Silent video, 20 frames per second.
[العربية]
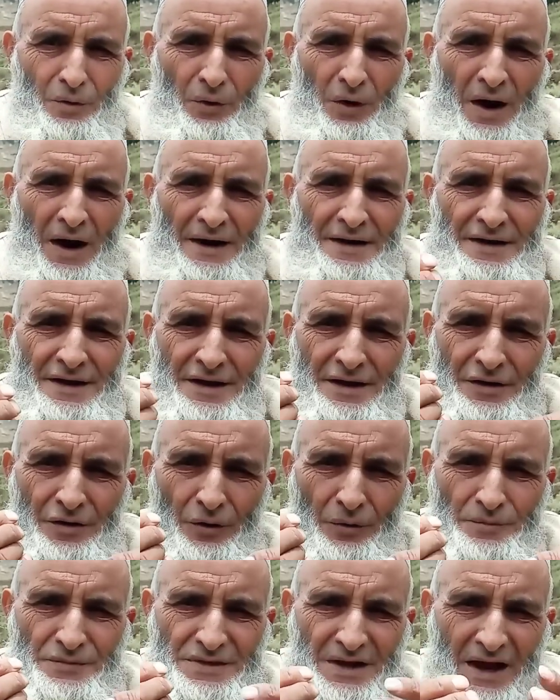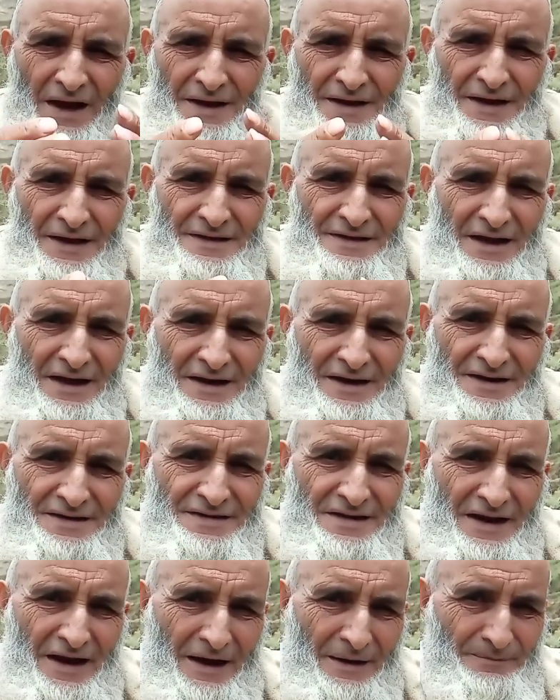أحييكم تحية
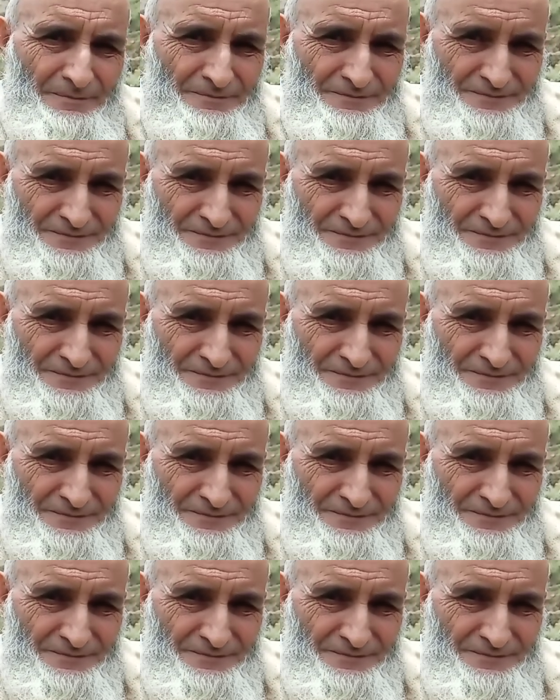الإسلام